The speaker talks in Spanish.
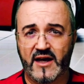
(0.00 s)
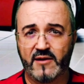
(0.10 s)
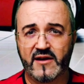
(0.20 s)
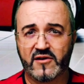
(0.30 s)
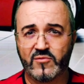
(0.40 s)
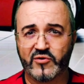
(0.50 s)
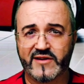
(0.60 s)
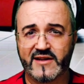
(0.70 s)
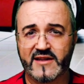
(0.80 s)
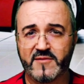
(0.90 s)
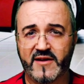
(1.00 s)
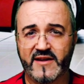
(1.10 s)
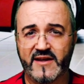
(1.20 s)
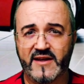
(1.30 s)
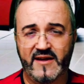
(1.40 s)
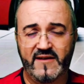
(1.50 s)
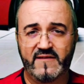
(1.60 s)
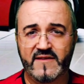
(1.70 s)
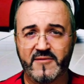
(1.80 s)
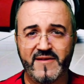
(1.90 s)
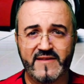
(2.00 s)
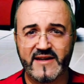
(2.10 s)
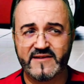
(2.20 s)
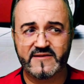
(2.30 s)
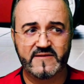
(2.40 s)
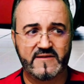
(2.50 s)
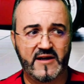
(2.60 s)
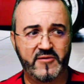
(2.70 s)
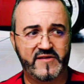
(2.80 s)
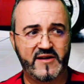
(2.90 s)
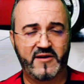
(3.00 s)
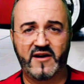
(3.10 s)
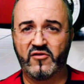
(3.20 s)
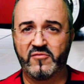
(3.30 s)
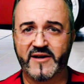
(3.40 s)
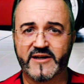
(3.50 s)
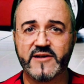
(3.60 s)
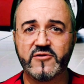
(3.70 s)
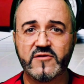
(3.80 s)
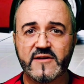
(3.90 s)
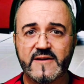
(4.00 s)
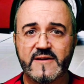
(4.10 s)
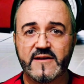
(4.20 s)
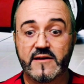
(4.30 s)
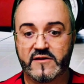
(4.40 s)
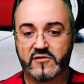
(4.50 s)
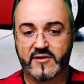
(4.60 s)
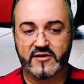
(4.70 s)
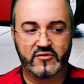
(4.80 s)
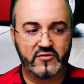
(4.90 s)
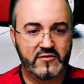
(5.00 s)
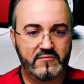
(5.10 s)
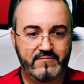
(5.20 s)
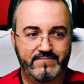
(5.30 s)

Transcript: a ver cómo está el tema de, de ventas, a ver si ha bajado el mercado y sobre todo,